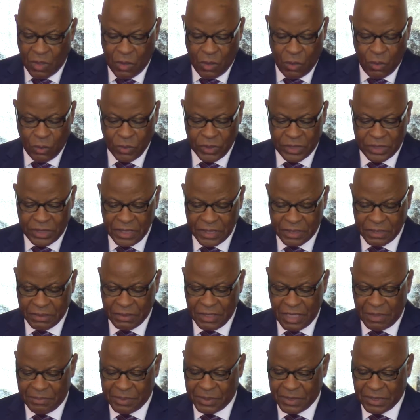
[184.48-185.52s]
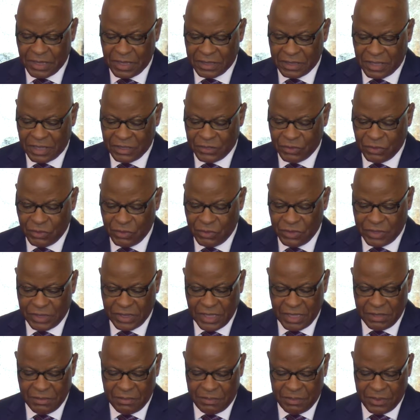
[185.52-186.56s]
Au titre de la présentation du
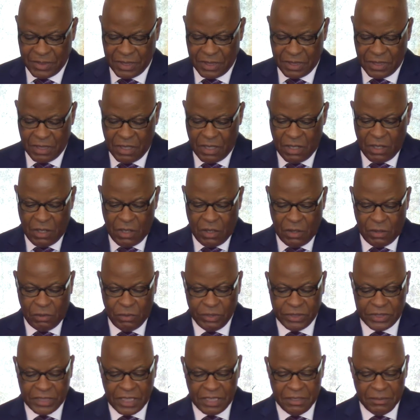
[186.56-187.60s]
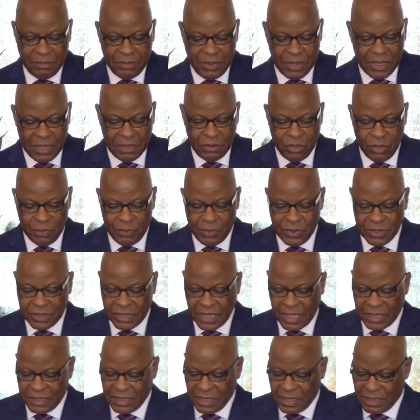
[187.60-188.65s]
CNP, le CNP, depuis
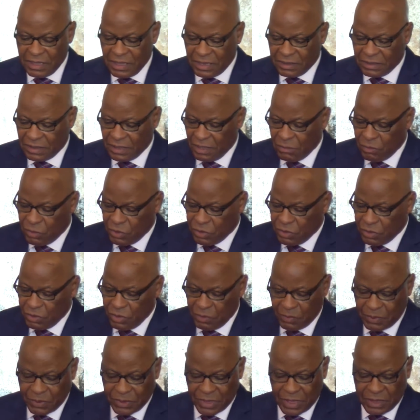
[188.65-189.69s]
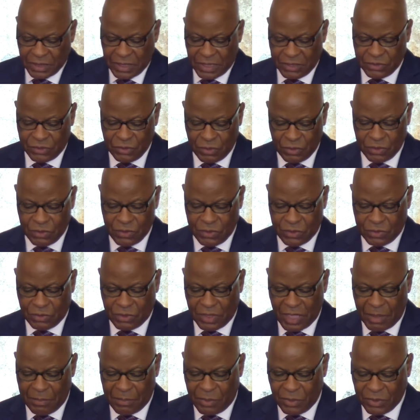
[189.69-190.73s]
sa dernière cérémonie de présentation de son
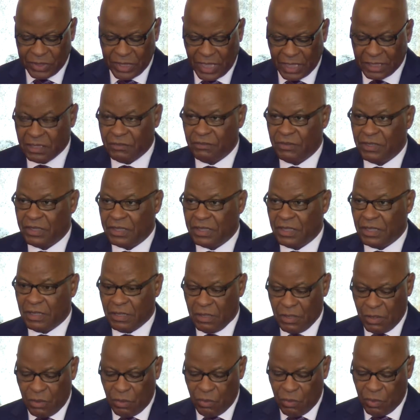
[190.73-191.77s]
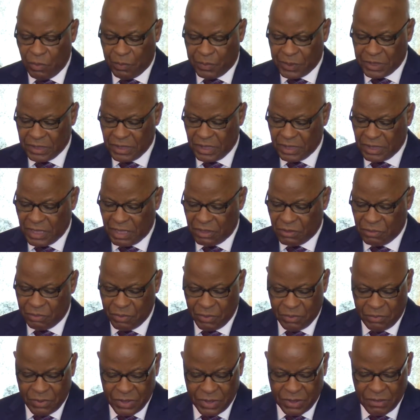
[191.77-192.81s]
rapport d'activité au président de la
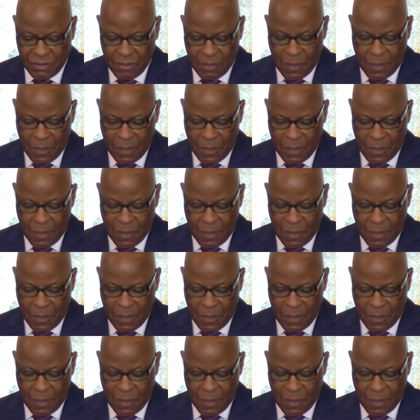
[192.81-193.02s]
République,